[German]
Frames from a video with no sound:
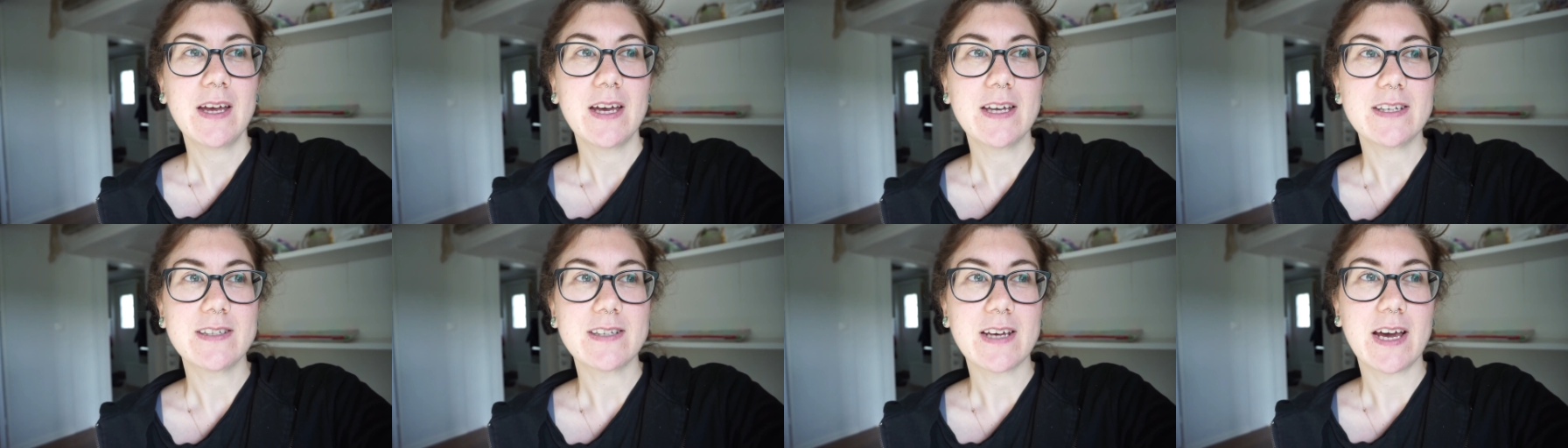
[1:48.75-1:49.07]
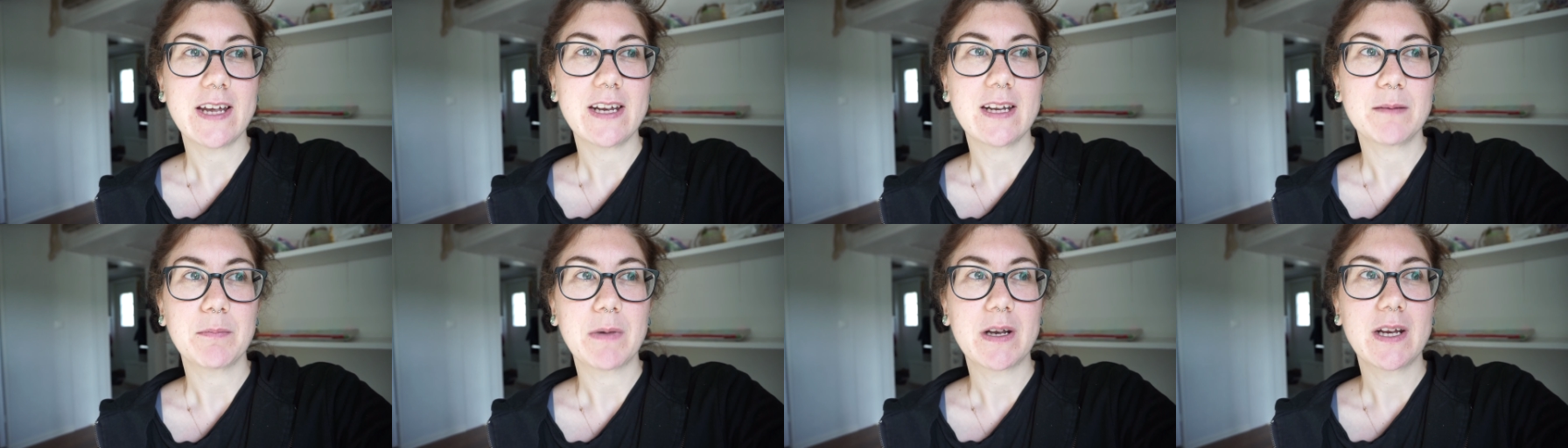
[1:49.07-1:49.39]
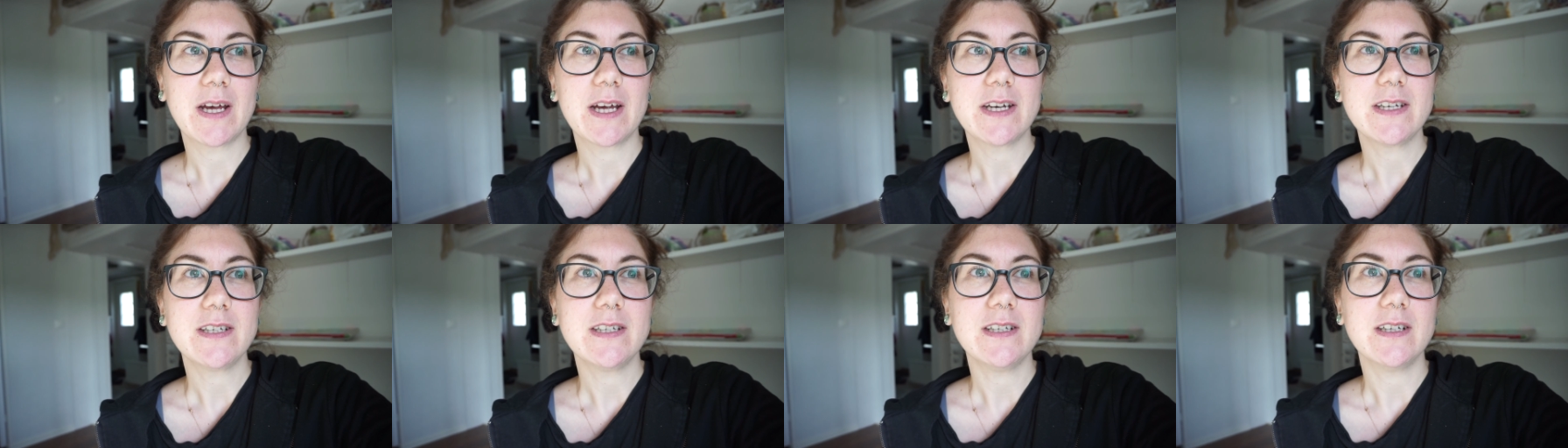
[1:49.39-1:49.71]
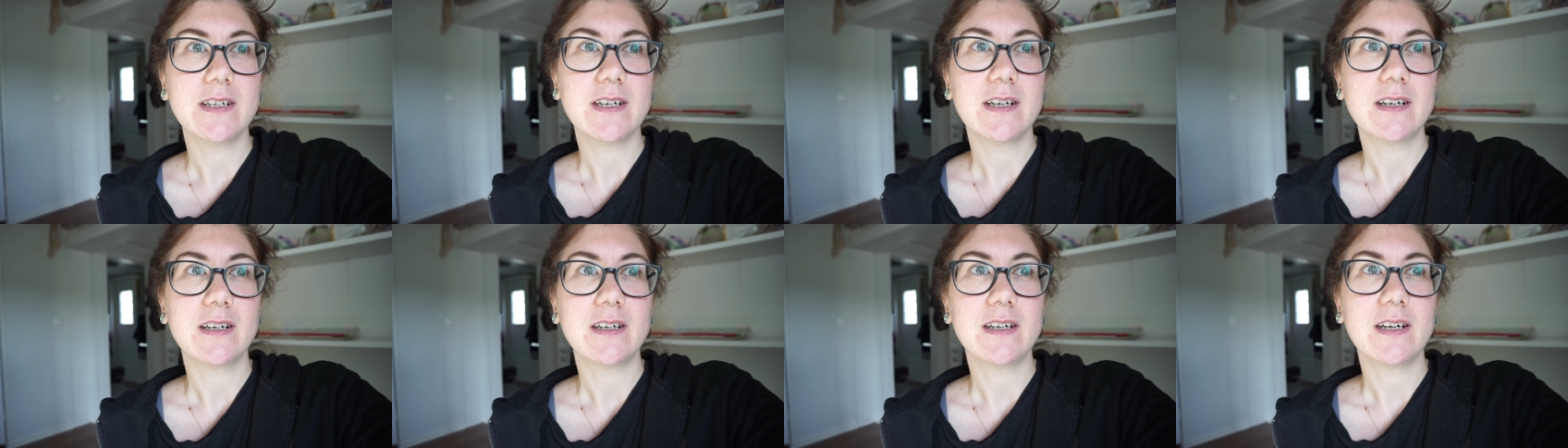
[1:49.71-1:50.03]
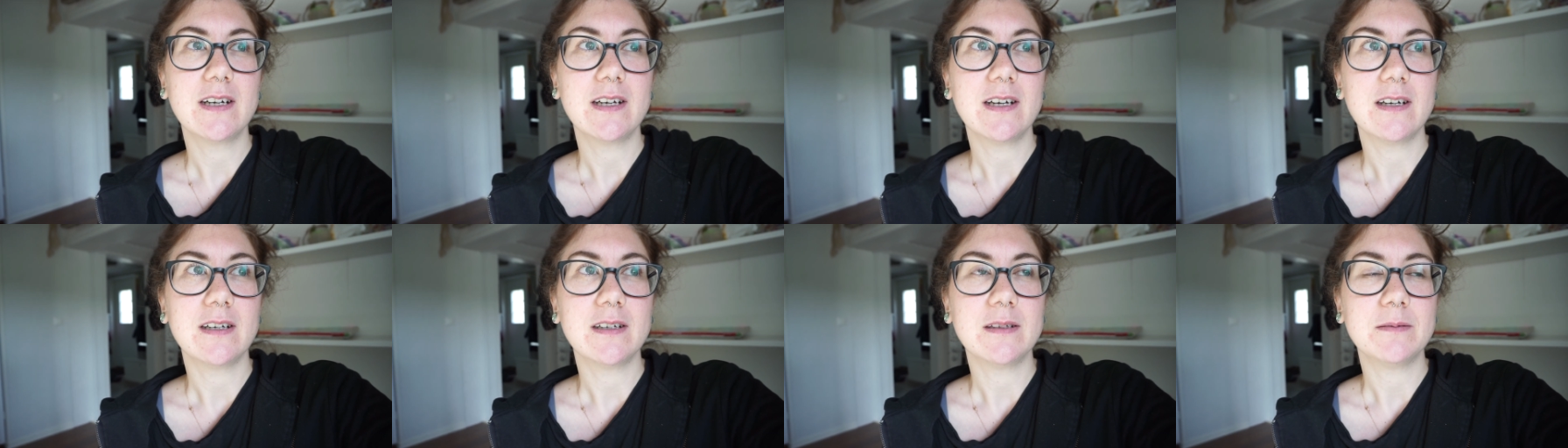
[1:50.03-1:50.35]
Es sei denn, man hat
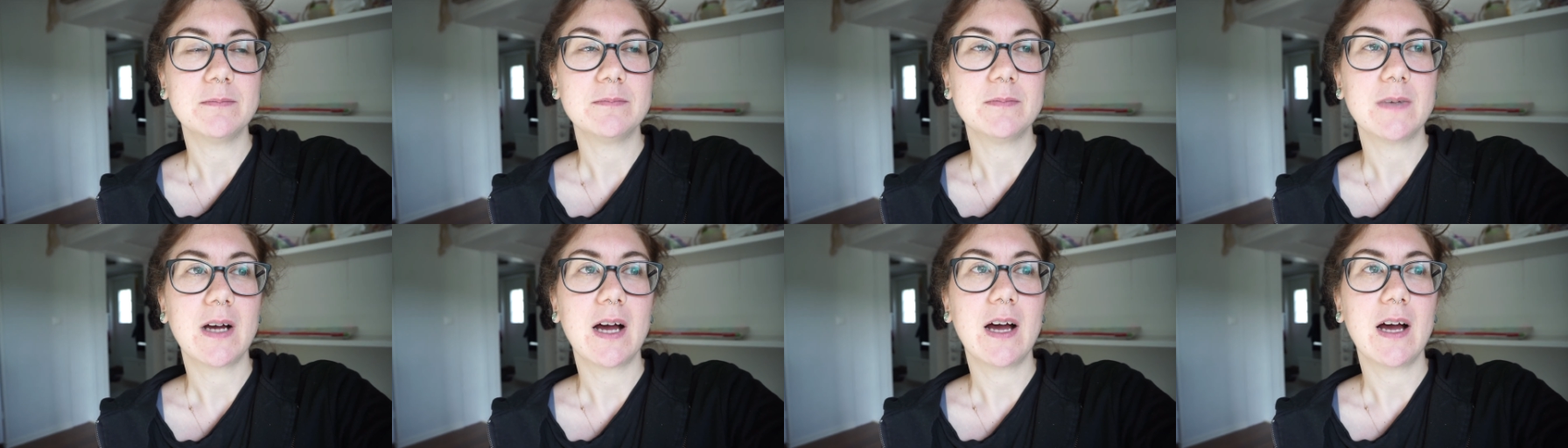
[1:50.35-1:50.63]
hier ähm,